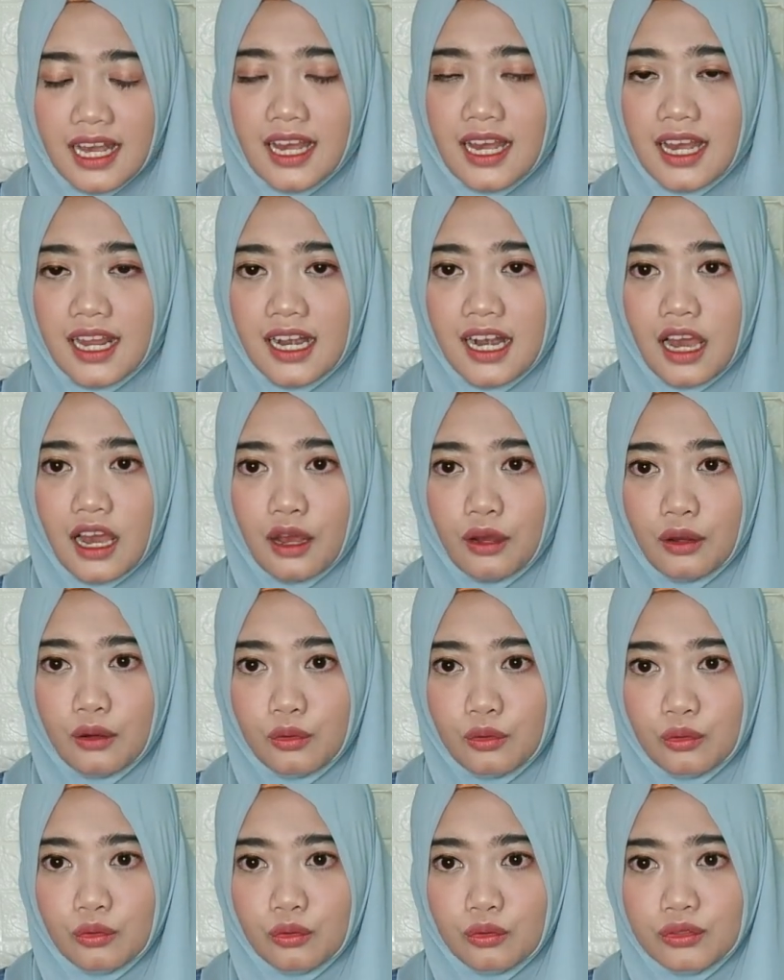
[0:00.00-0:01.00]
akan
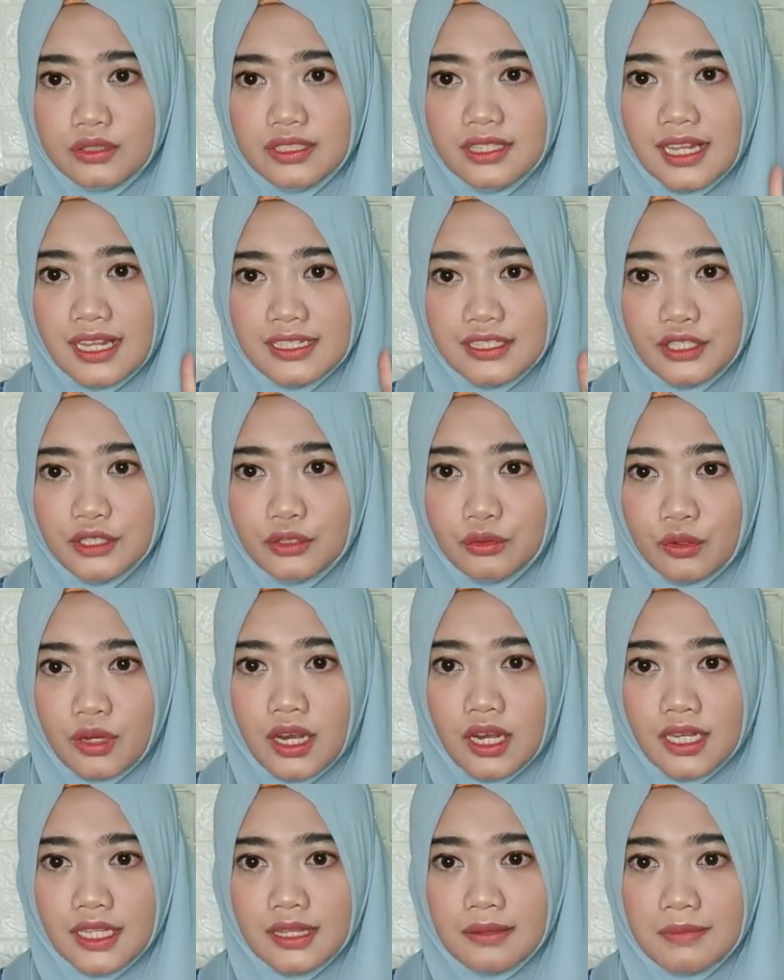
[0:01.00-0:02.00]
aku jelasin
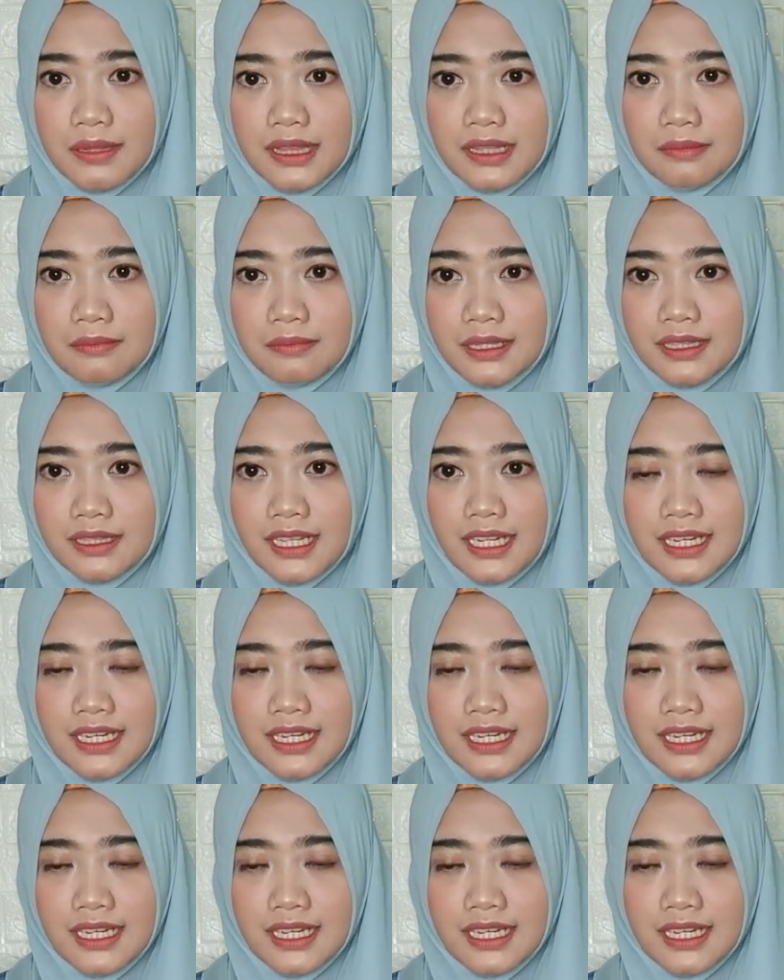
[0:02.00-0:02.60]
juga ke teman-teman.